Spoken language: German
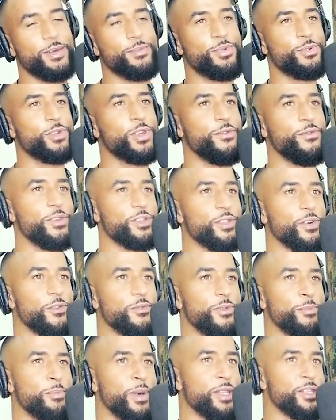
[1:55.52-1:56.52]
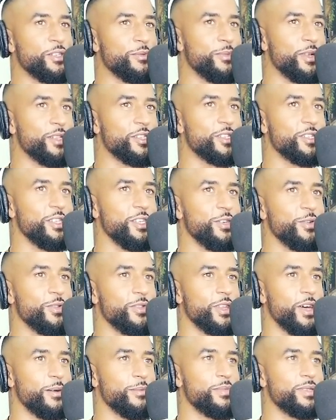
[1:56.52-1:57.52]
Ja, der Bruder wirkt auf manche Menschen
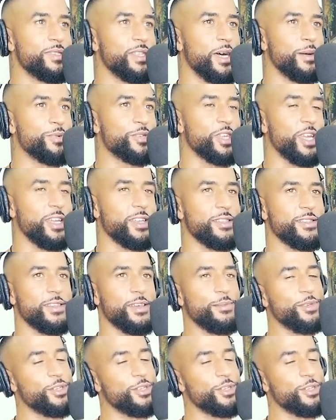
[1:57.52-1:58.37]
hier und da ein bisschen abschreckend,